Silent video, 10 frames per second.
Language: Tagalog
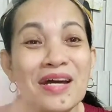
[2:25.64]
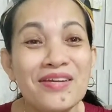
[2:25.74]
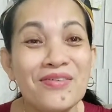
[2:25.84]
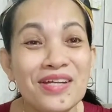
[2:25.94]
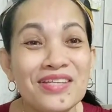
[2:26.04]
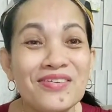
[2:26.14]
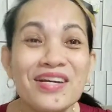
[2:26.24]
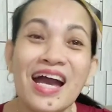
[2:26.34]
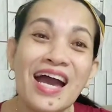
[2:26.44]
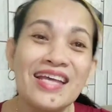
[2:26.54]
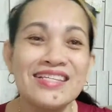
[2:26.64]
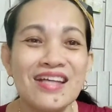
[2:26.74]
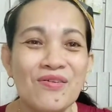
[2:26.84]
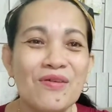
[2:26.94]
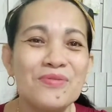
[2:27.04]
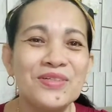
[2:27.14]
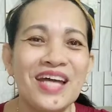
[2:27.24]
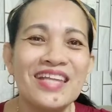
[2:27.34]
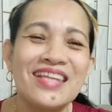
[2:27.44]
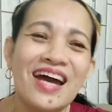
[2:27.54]
Panoorin nyo guys, tawa
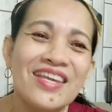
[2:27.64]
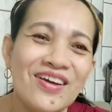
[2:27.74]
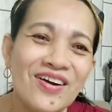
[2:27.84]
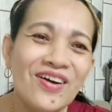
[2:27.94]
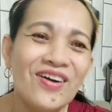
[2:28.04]
muna tayo.